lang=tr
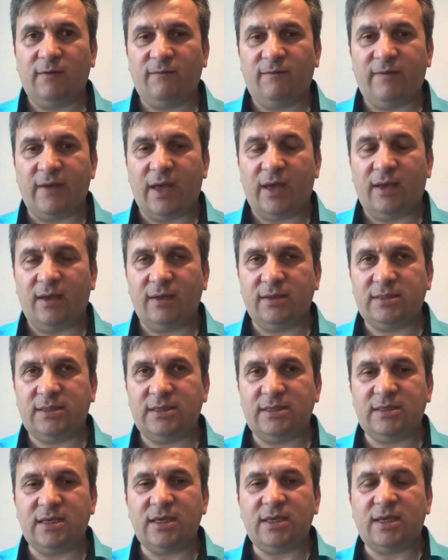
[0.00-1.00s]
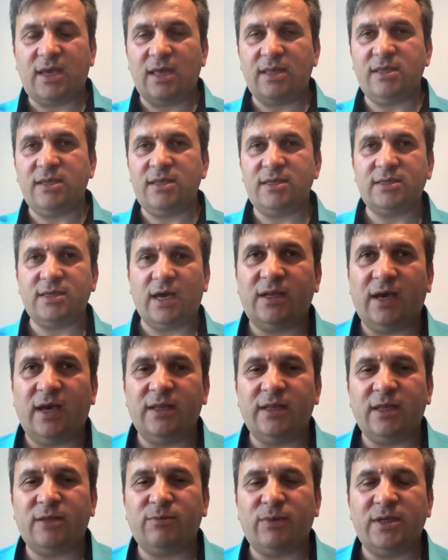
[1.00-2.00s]
ve sizin kendinizi
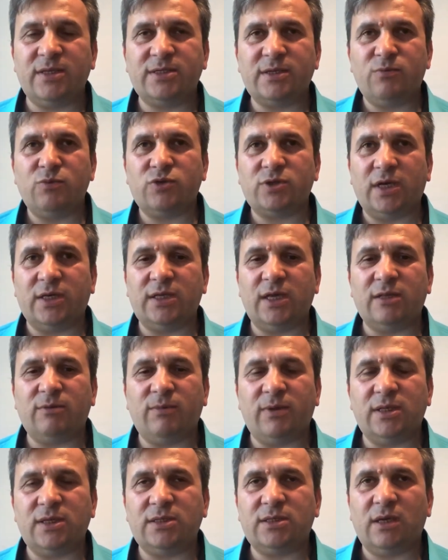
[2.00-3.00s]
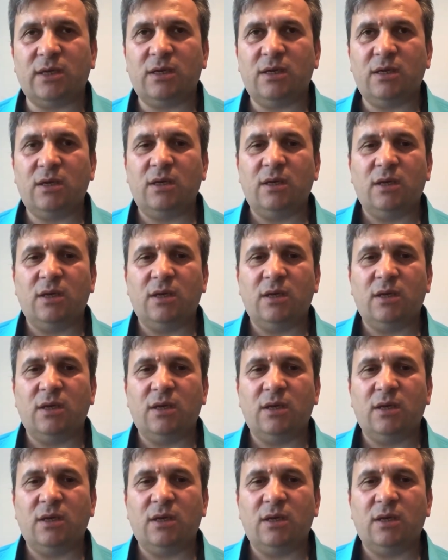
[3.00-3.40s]
anlatmanıza müsaade etmediyse